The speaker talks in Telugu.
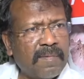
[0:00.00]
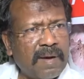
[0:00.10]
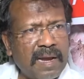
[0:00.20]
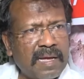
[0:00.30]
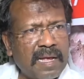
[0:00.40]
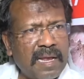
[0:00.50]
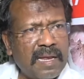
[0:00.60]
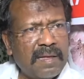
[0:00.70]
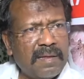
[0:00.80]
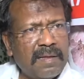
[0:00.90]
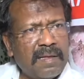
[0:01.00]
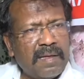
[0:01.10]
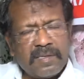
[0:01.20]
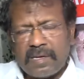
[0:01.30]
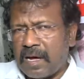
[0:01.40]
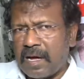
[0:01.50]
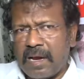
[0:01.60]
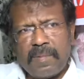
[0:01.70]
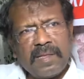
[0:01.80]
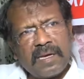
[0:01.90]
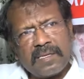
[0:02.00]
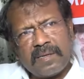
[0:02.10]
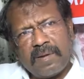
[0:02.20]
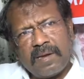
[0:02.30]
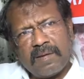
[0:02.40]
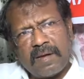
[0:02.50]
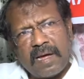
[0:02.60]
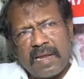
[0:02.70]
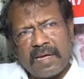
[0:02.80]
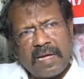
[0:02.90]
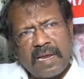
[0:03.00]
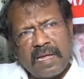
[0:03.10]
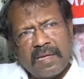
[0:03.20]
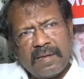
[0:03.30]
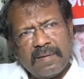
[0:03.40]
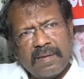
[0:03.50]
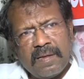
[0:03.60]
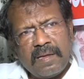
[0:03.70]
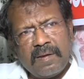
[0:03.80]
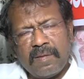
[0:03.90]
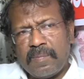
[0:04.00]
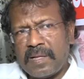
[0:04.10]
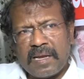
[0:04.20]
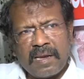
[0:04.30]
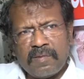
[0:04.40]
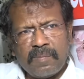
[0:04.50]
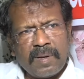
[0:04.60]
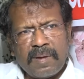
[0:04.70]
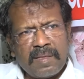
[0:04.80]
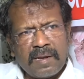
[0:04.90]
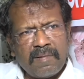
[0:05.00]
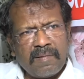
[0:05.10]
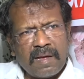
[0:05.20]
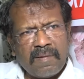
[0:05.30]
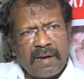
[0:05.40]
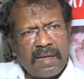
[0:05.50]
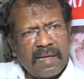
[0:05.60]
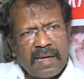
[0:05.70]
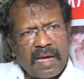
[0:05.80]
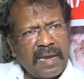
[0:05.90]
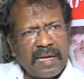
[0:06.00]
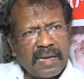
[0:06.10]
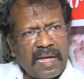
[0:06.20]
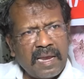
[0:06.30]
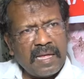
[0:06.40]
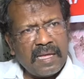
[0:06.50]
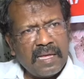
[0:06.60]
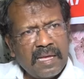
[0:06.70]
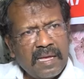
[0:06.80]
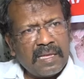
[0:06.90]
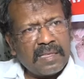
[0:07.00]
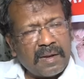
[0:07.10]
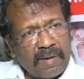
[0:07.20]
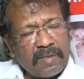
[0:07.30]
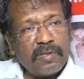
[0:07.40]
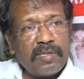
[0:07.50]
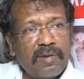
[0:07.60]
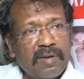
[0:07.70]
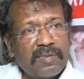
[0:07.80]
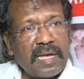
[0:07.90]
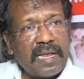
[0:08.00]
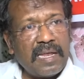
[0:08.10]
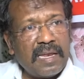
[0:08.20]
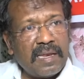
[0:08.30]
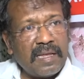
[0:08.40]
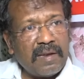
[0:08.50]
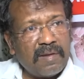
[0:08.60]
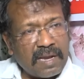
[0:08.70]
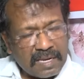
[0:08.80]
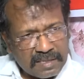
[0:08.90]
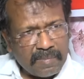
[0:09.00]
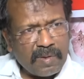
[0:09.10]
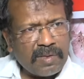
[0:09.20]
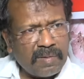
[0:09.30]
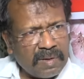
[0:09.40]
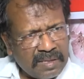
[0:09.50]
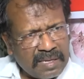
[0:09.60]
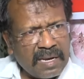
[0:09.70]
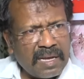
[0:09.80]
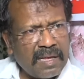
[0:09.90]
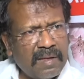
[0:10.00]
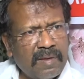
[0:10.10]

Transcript: వాళ్ళకి రాలే ఇంకా చాలామంది కష్టపడ్డారు వాళ్ళకి రాలే ఈరోజు మెదడులో సుబ్రభాత్ రావుకు రావాలి ఆయనకు రాలే తర్వాత వచ్చిన వాళ్ళకు జాయిన్ అయినారు ఈరోజు రాష్ట్రం మొత్తం రియల్గా